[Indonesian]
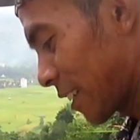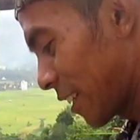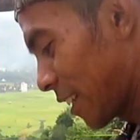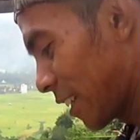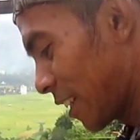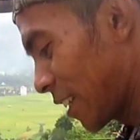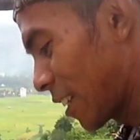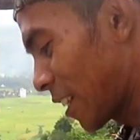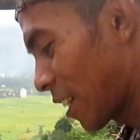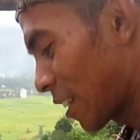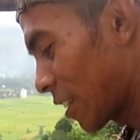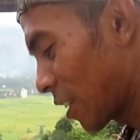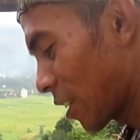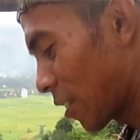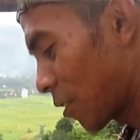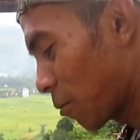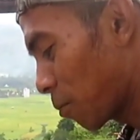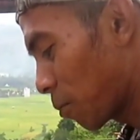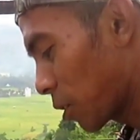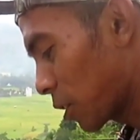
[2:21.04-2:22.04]
inilah cara
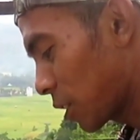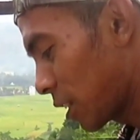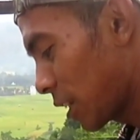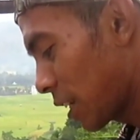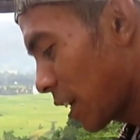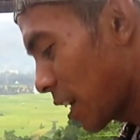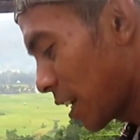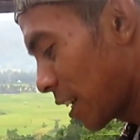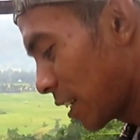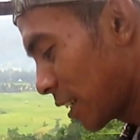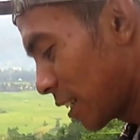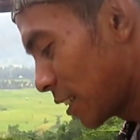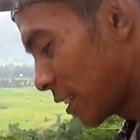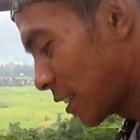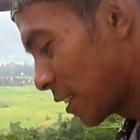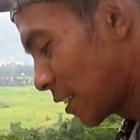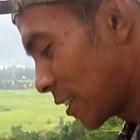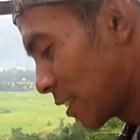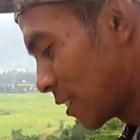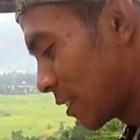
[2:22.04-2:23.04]
ngupasnya ya
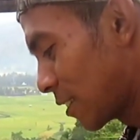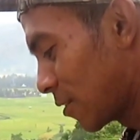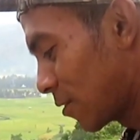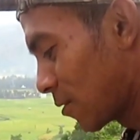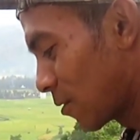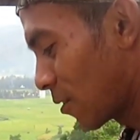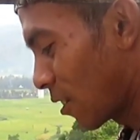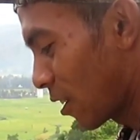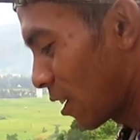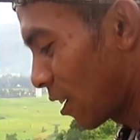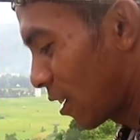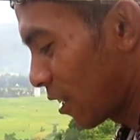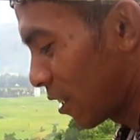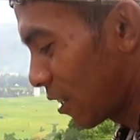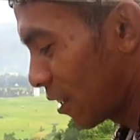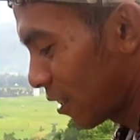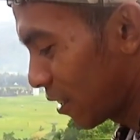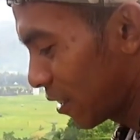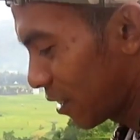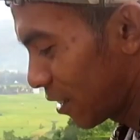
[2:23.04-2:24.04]
Wah.
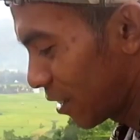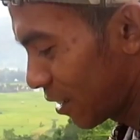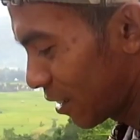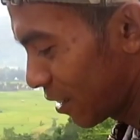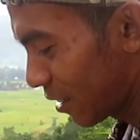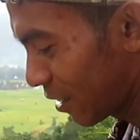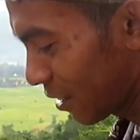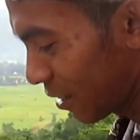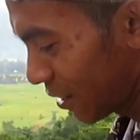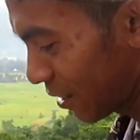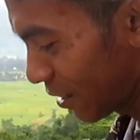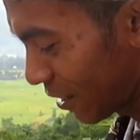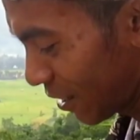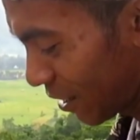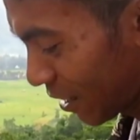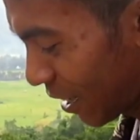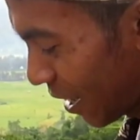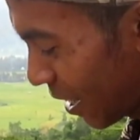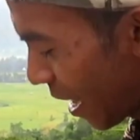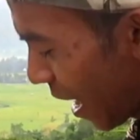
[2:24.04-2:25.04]

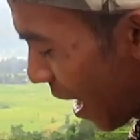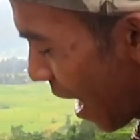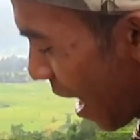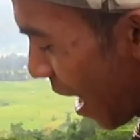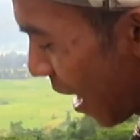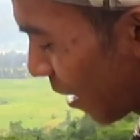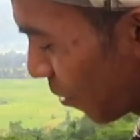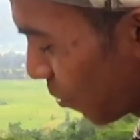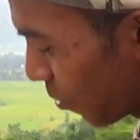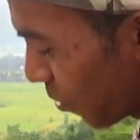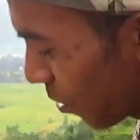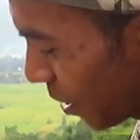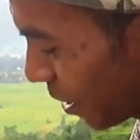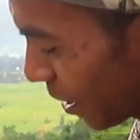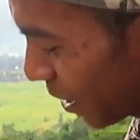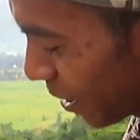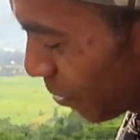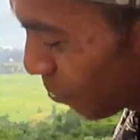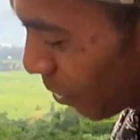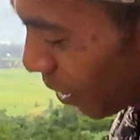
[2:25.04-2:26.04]
kayak anggur dia
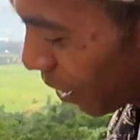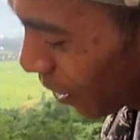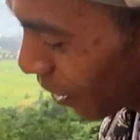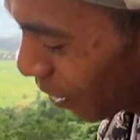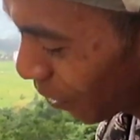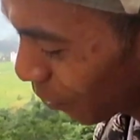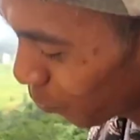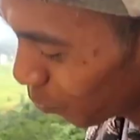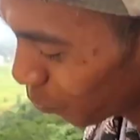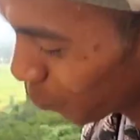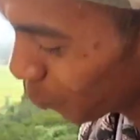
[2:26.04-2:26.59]
lagi bang anggur